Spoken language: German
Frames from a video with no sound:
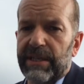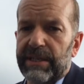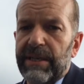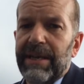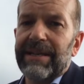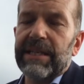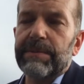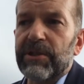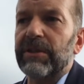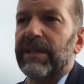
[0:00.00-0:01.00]
hat. Das
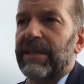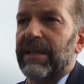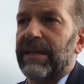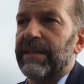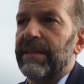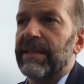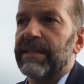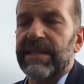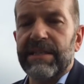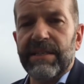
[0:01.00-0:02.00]
Besondere daran
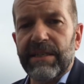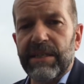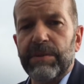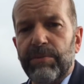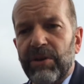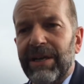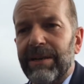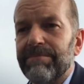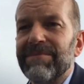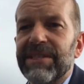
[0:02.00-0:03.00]
ist, dass dieses
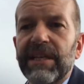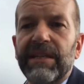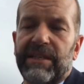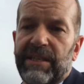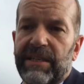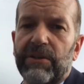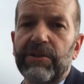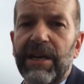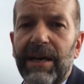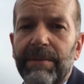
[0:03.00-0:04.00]
Programm sehr detailliert
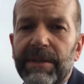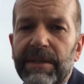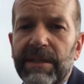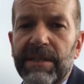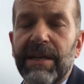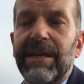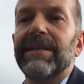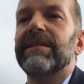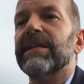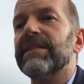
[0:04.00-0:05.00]
ausgearbeitet ist,
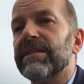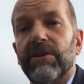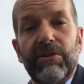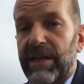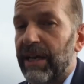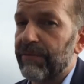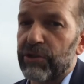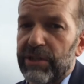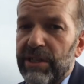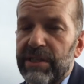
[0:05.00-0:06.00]
dass es auch
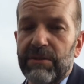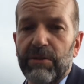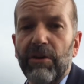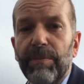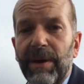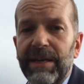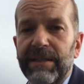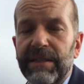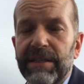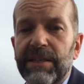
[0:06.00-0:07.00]
grafisch sehr, sehr gut
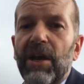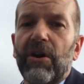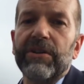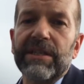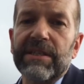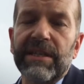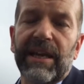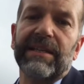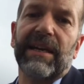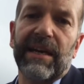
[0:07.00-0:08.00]
aufbereitet ist und dass es
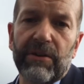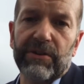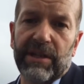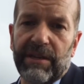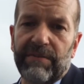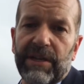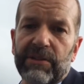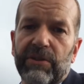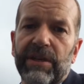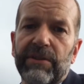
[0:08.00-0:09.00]
direkte
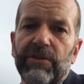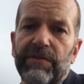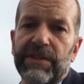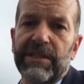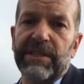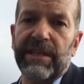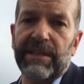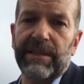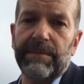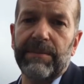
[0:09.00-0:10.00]
Handlungsanweisungen an die
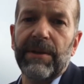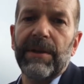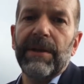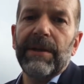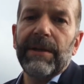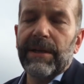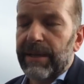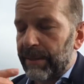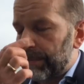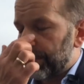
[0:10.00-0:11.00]
Universitäten gibt.
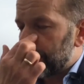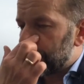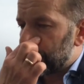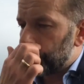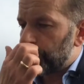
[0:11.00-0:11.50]
Äh, das